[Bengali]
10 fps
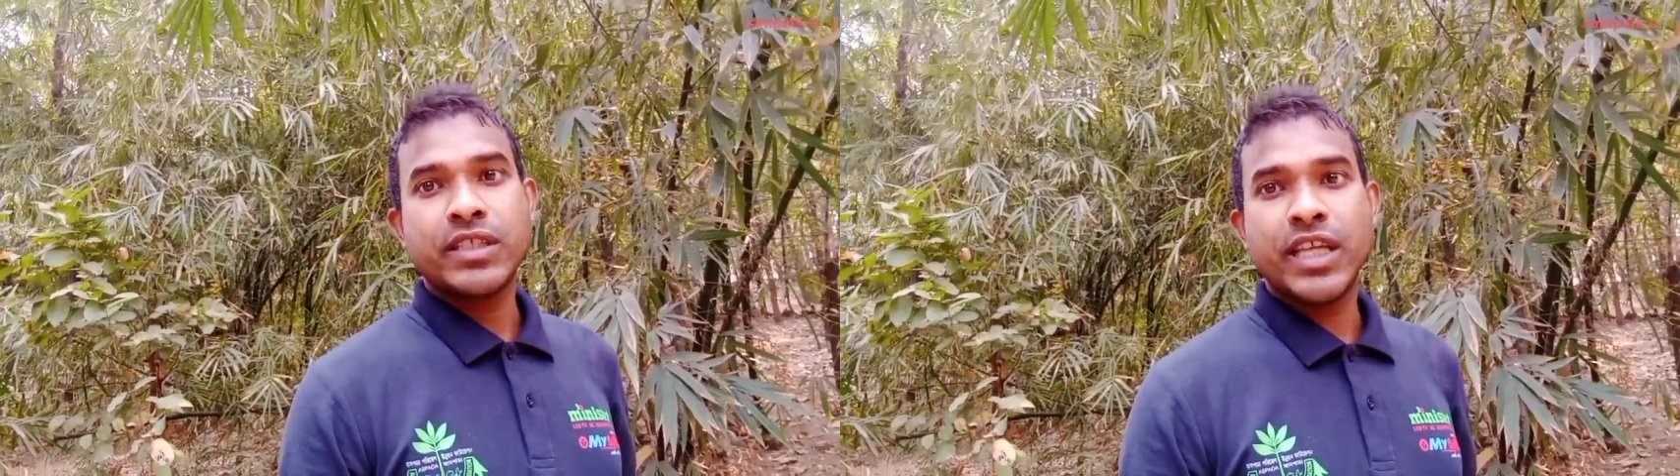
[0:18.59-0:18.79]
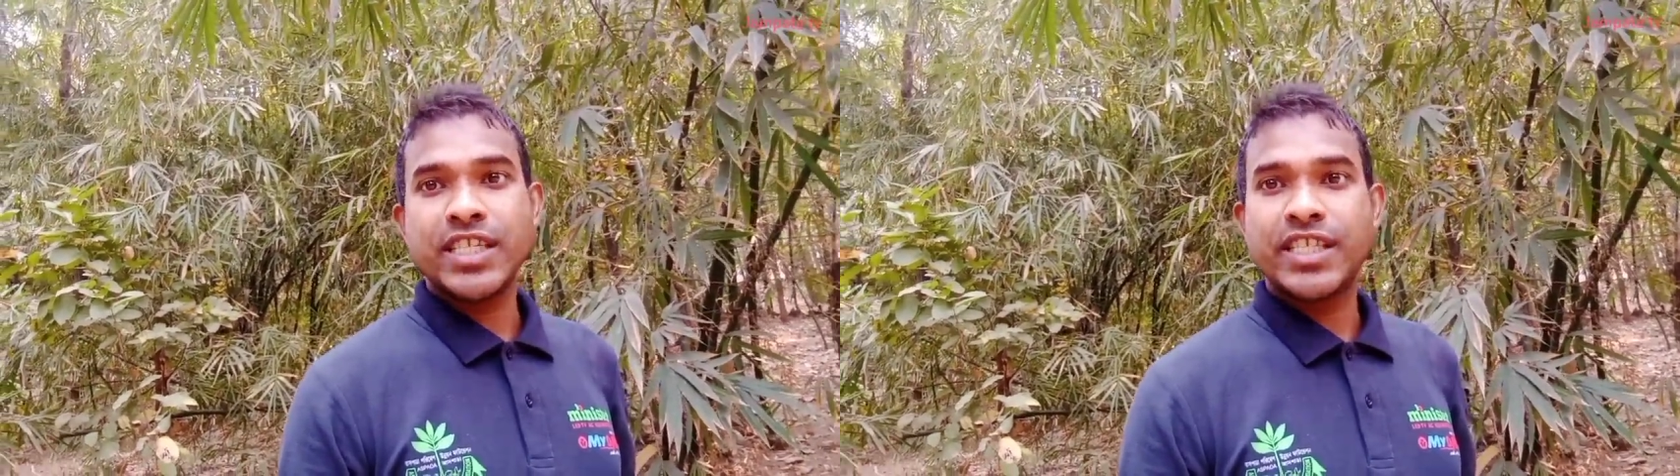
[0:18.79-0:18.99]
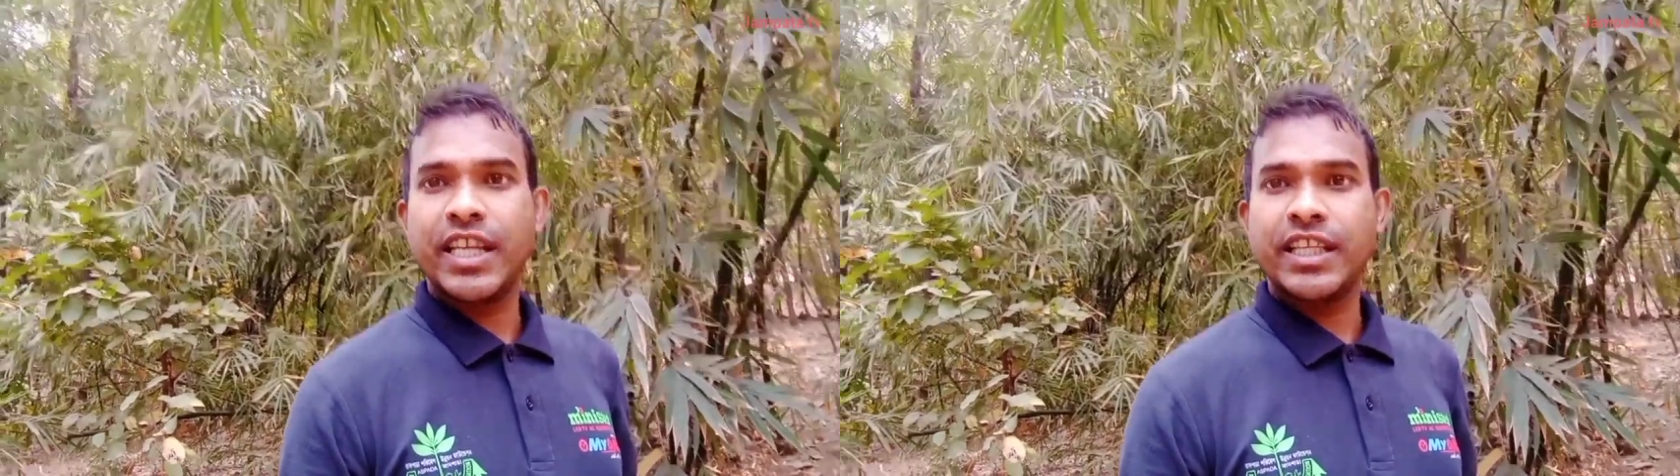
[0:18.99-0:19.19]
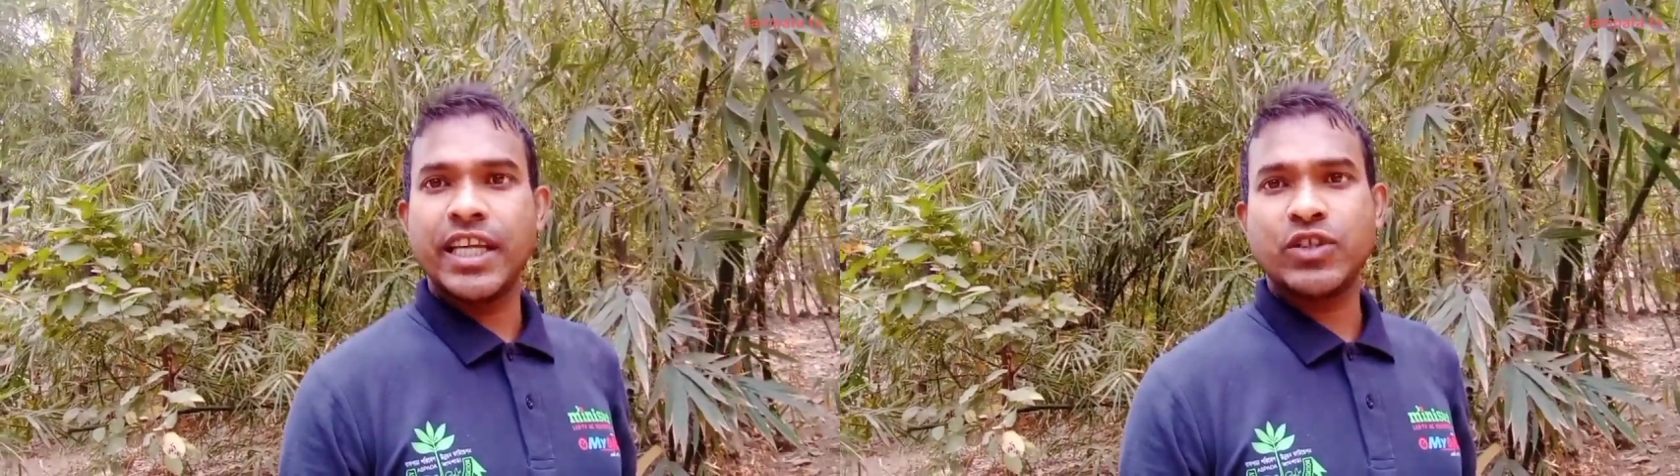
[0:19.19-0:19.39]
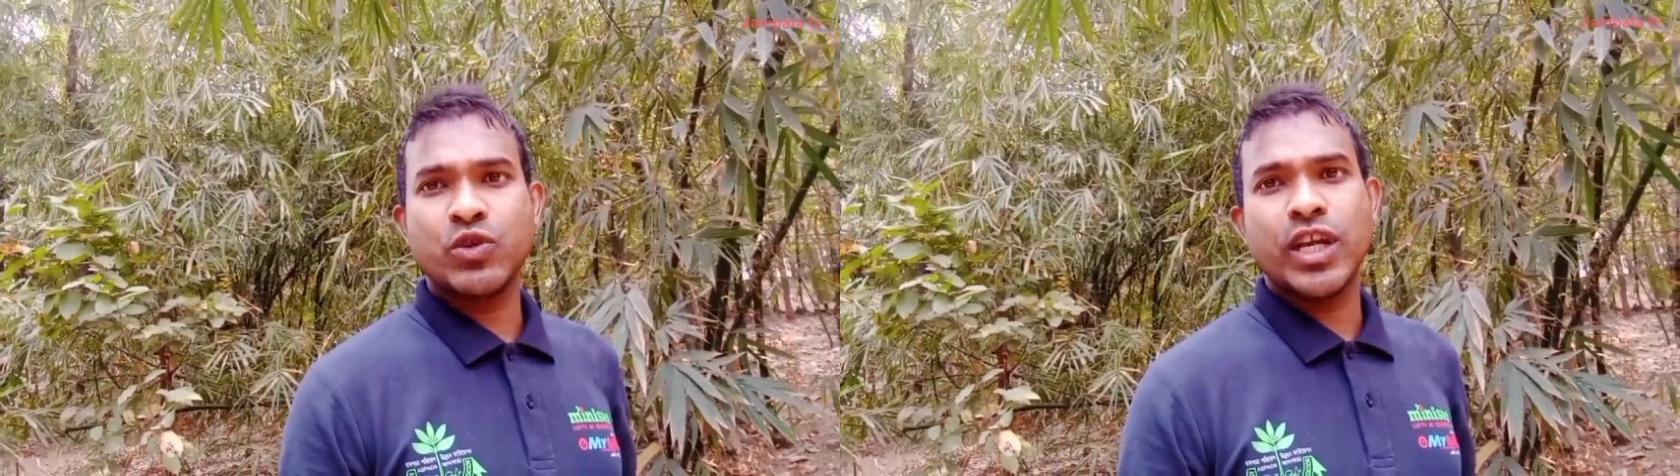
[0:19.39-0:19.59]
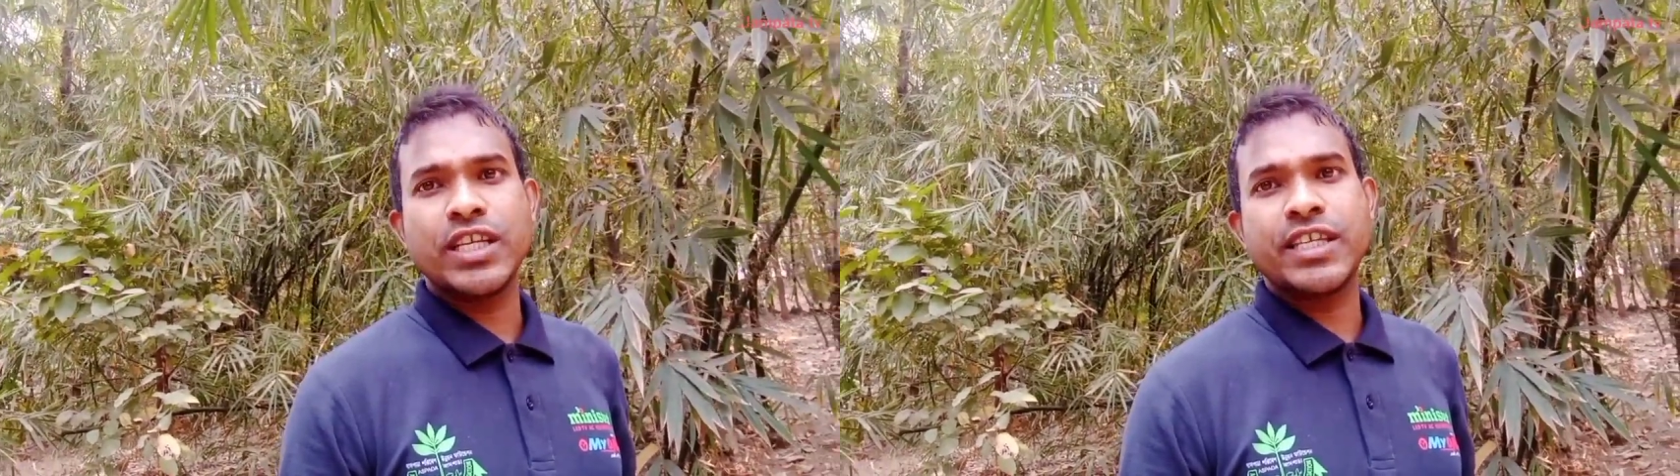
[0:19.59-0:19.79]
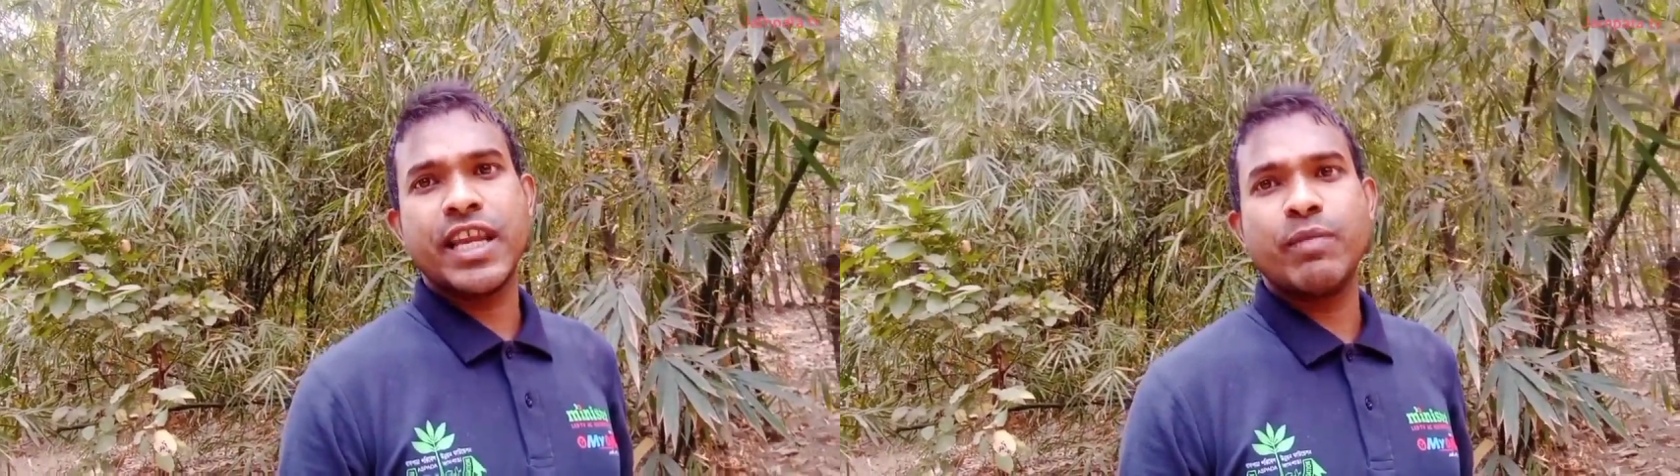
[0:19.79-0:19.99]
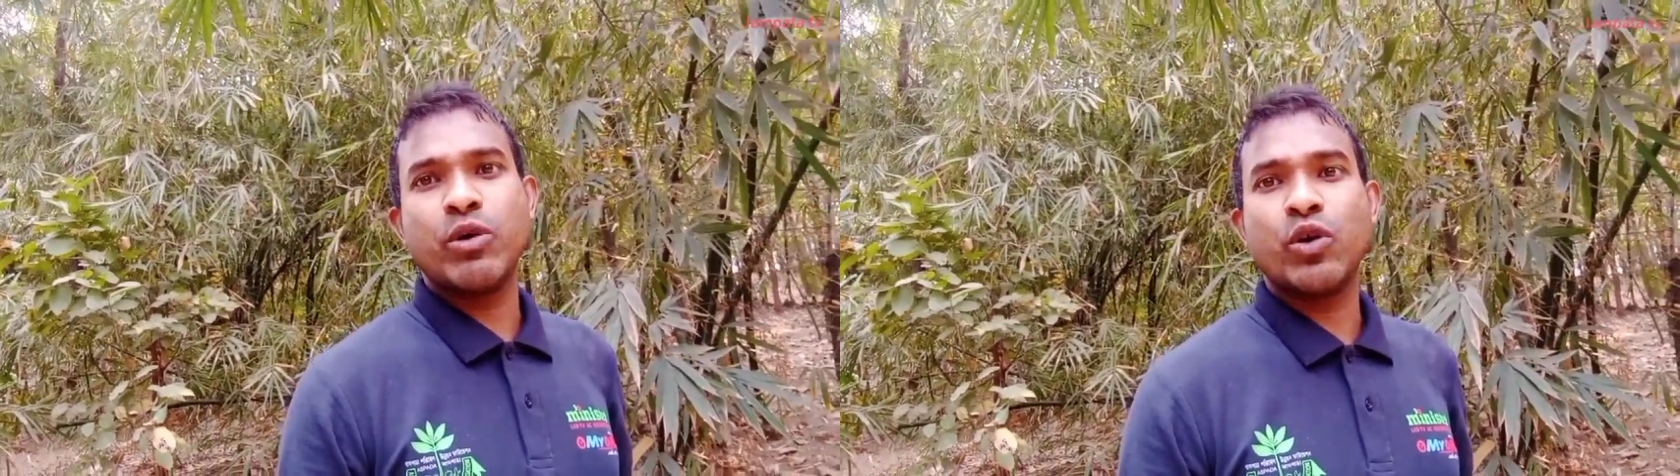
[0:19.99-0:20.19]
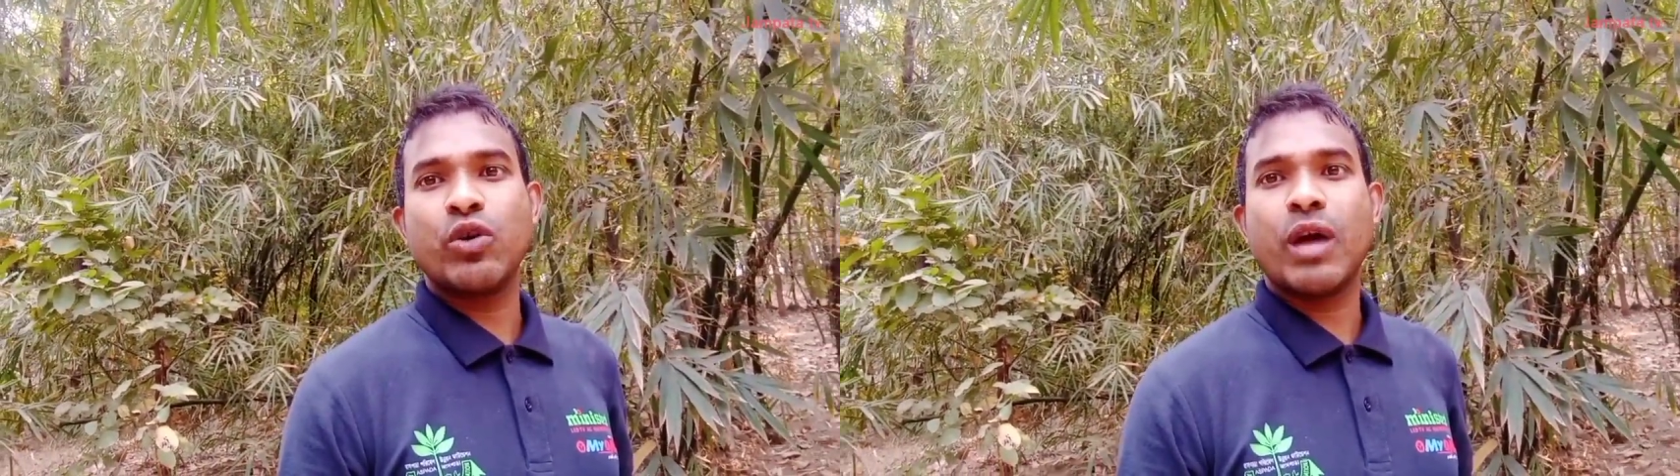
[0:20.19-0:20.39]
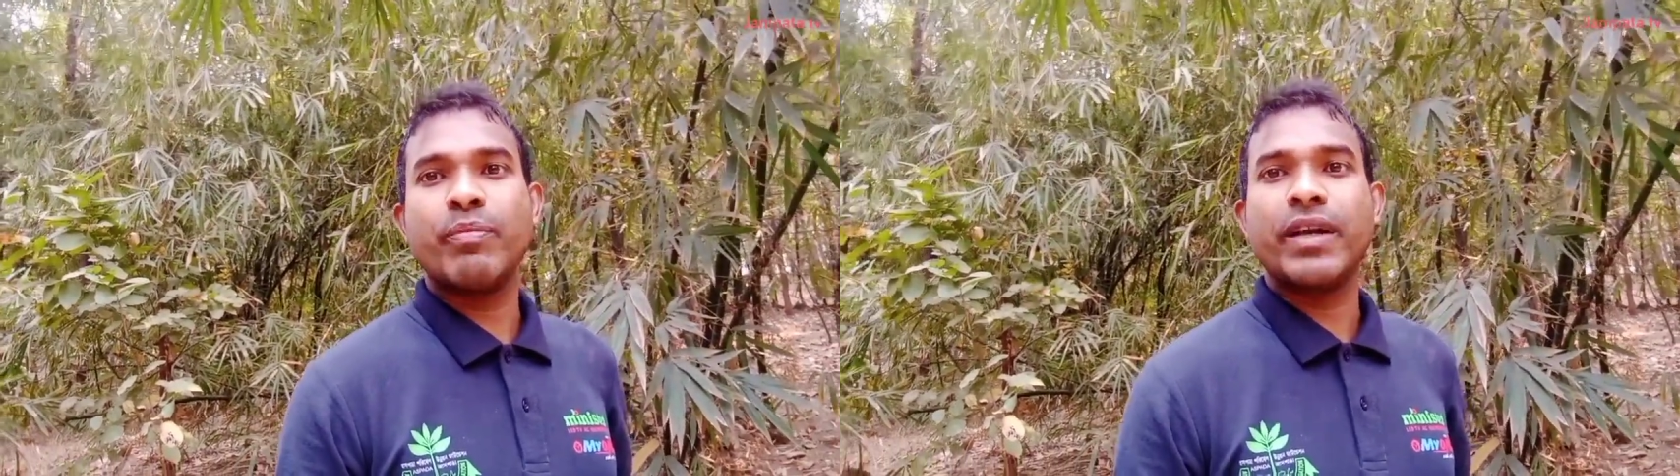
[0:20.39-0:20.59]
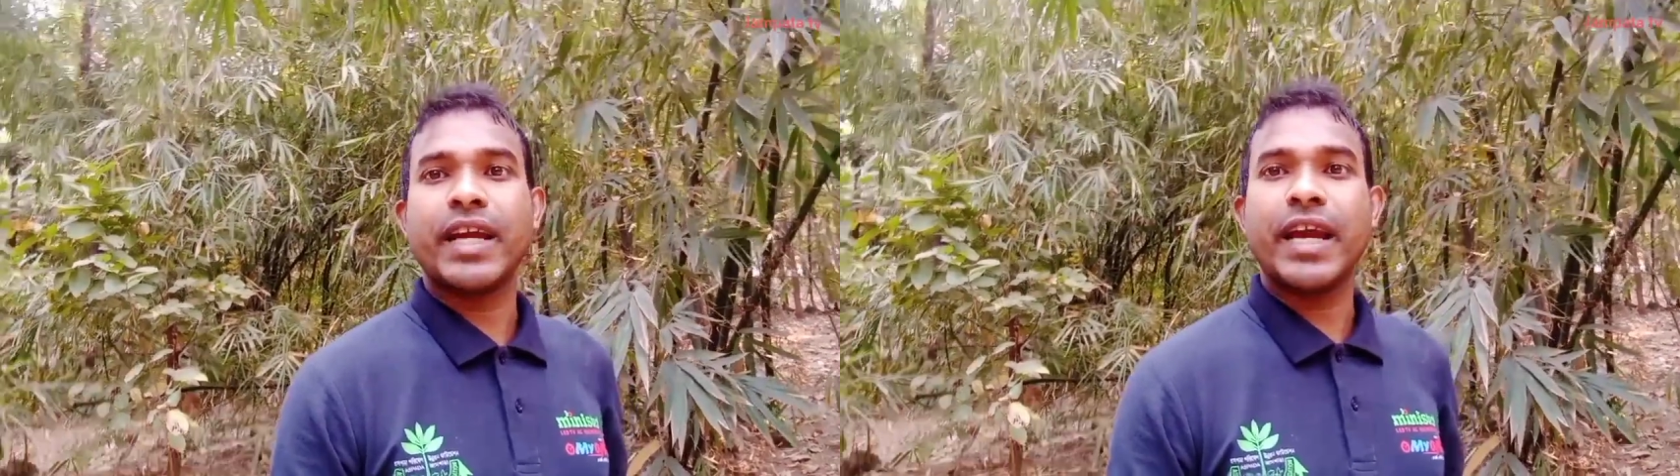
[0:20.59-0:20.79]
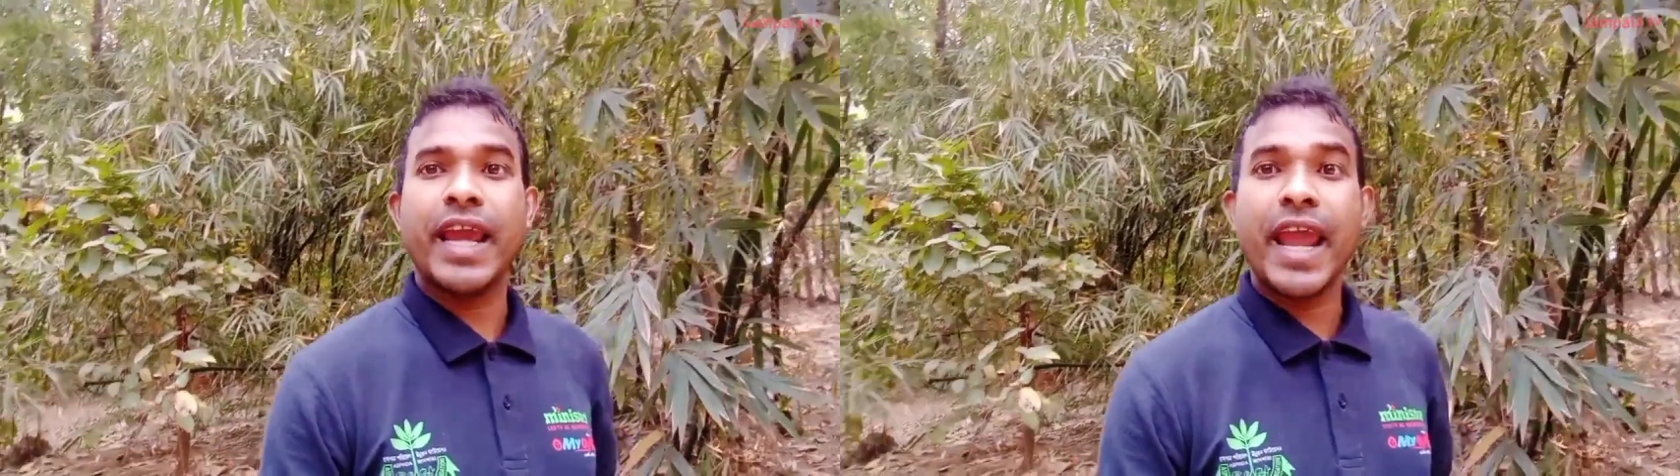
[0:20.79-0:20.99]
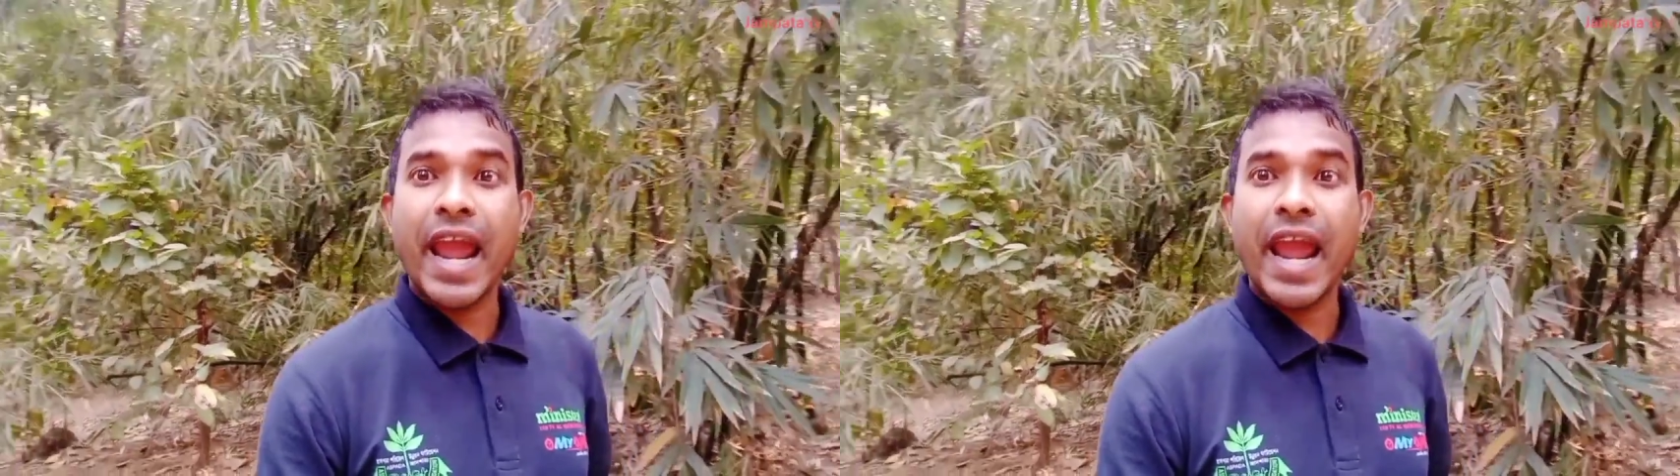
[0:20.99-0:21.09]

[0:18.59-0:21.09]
যে সেরি দেখছুন এই সেরি মনে করুন আপনারটাই